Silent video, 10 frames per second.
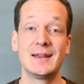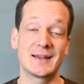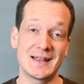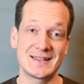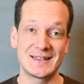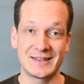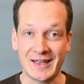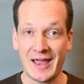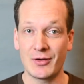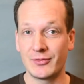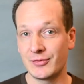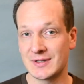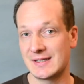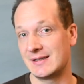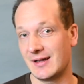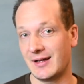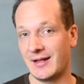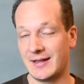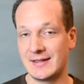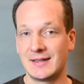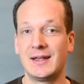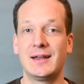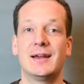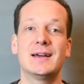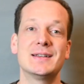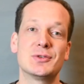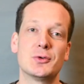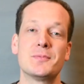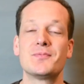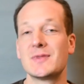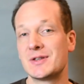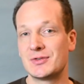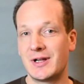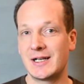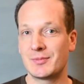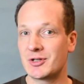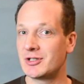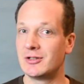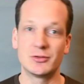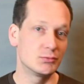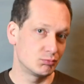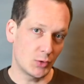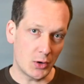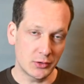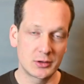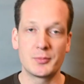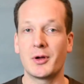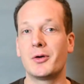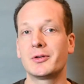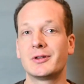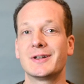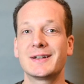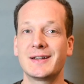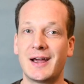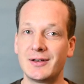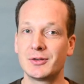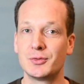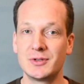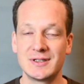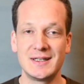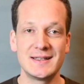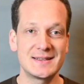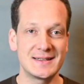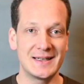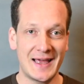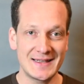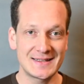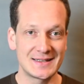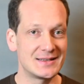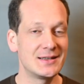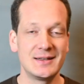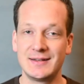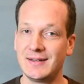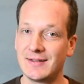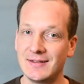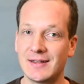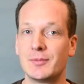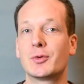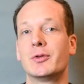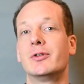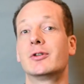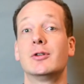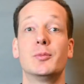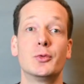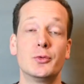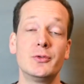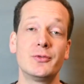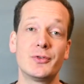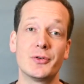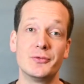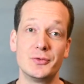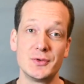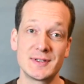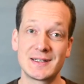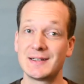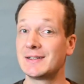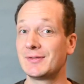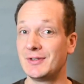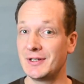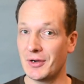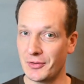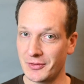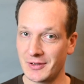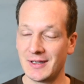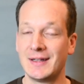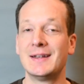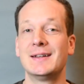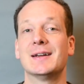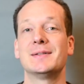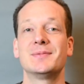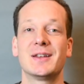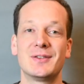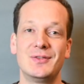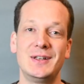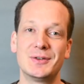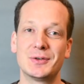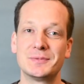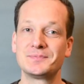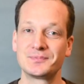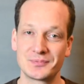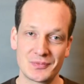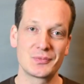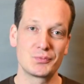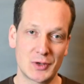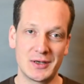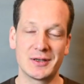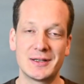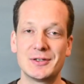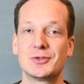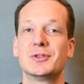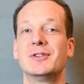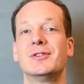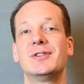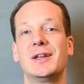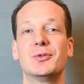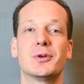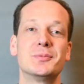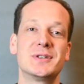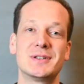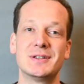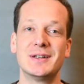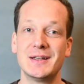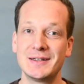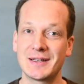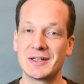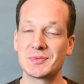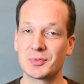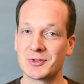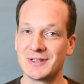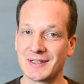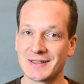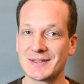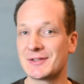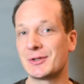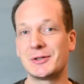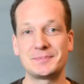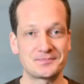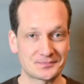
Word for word: ganze 43 Jahre alt. Also so eine alte Maschine auch eine gebrauchte, kann gute Dienste leisten. Die sind ja im Grunde genommen unverwüstlich, wie auch ja, das Video generell so diesen Tenor ein bisschen transportieren soll.